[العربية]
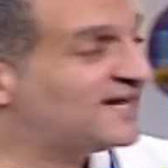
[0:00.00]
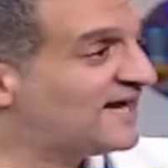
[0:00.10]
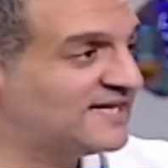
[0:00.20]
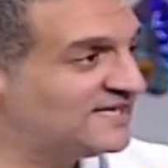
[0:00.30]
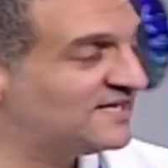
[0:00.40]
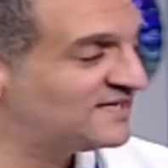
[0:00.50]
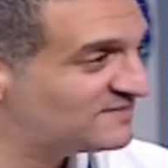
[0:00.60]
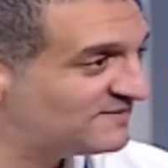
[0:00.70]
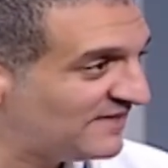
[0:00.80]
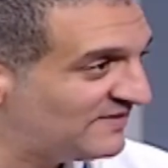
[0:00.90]
حاجه عاديه الناس
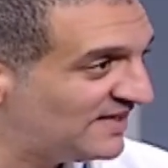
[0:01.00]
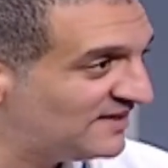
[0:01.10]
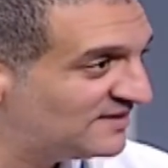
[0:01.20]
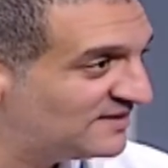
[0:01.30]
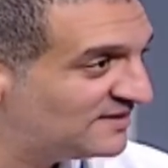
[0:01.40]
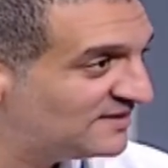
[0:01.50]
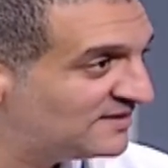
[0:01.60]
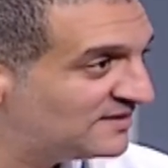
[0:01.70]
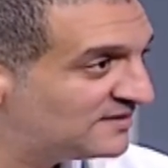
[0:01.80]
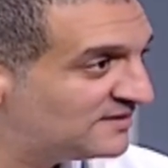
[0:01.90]
بتعملها
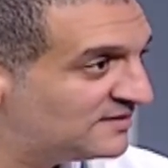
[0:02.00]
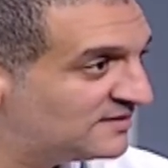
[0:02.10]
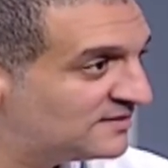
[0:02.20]
اه خروجه